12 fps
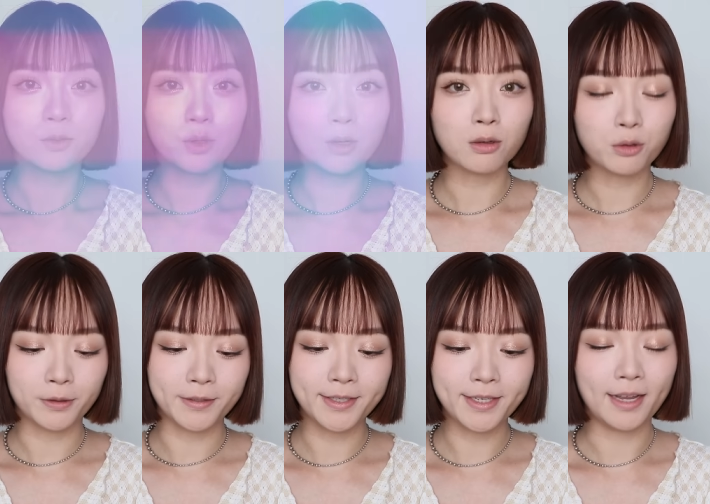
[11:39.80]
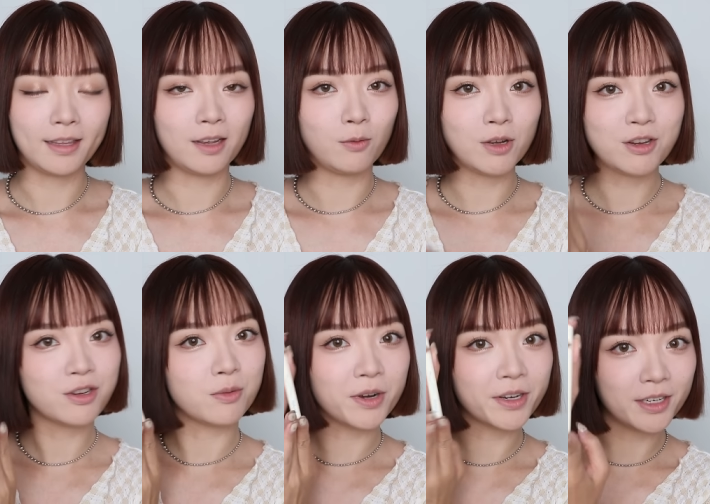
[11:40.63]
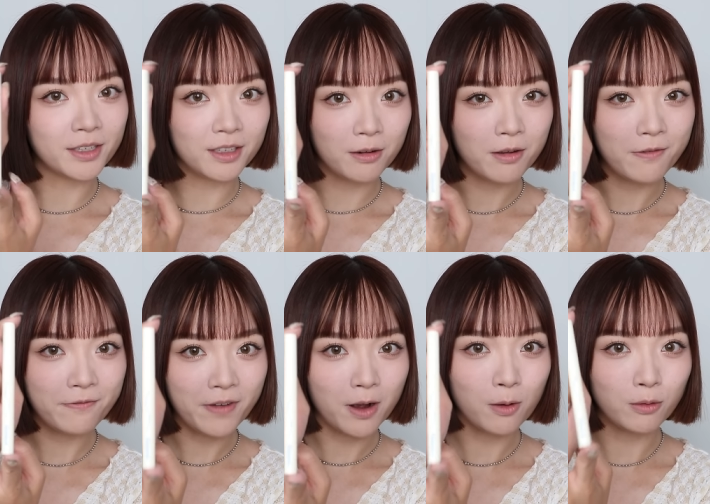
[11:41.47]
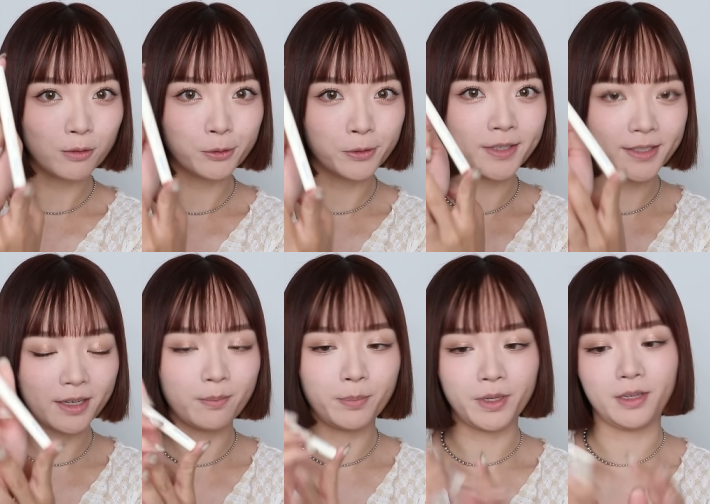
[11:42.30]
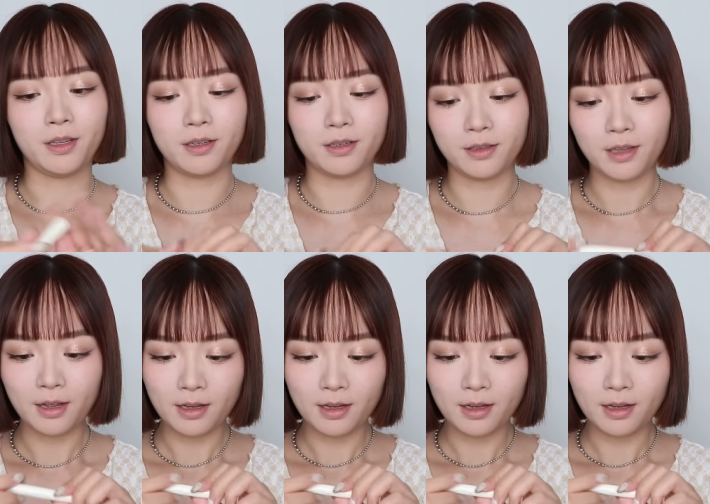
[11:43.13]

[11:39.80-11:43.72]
最后唇彩呢？我怎么可能会放过唇线笔呢？